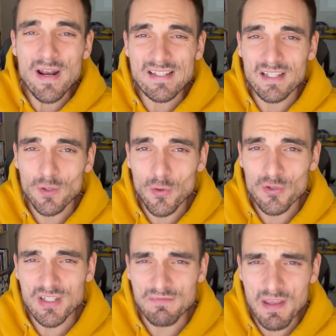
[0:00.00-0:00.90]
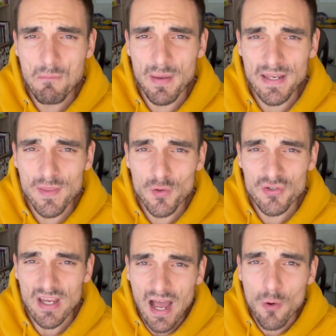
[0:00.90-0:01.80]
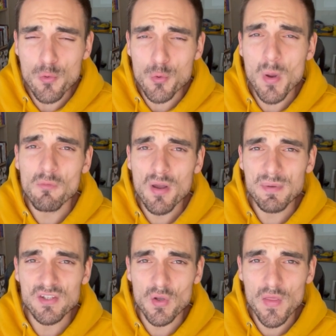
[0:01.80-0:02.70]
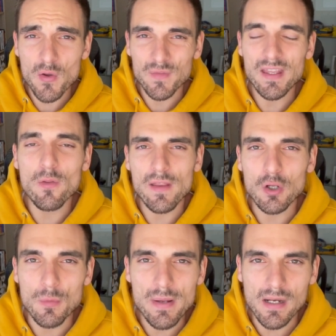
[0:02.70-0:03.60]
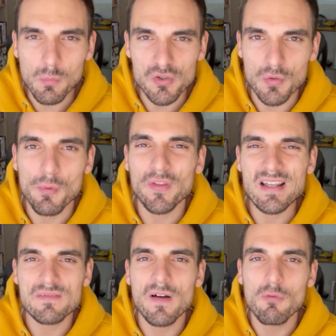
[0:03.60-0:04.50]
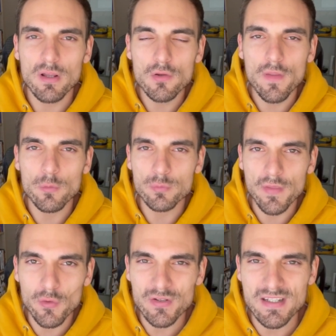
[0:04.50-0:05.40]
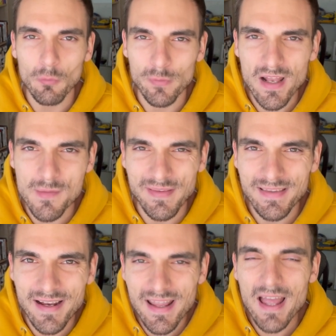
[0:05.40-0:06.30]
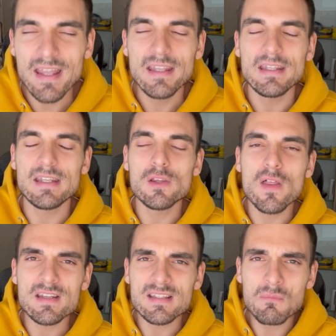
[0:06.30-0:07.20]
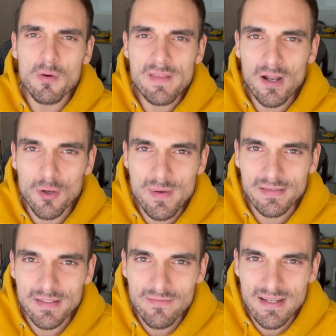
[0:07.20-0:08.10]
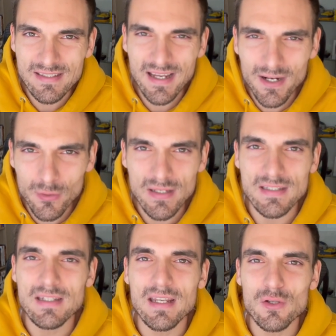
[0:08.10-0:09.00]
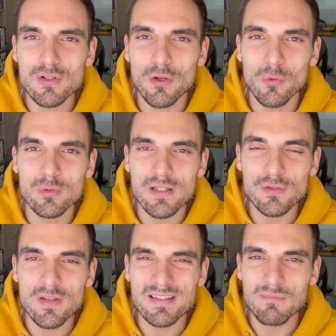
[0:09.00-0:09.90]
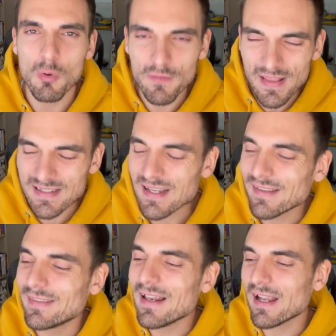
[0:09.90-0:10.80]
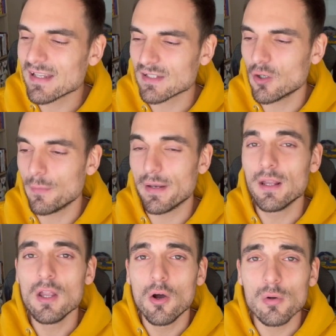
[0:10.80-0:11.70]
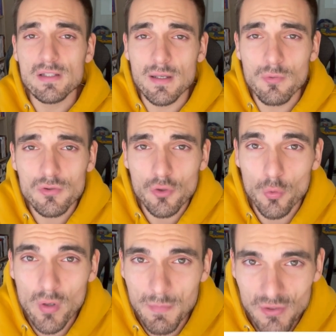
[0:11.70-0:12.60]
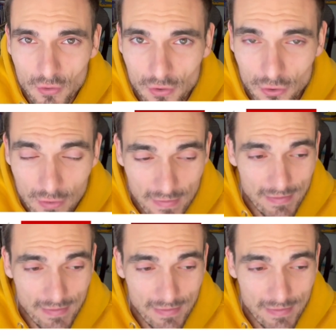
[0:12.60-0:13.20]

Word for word: a todos y bienvenidos a un nuevo episodio de Lo del Comer, vuestro podcast favorito de nutrición, seguridad alimentaria y todas estas movidas comestibles, claro que sí, que yo sé que os gustan todas estas movidas de las que se comen. Hoy estamos con un episodio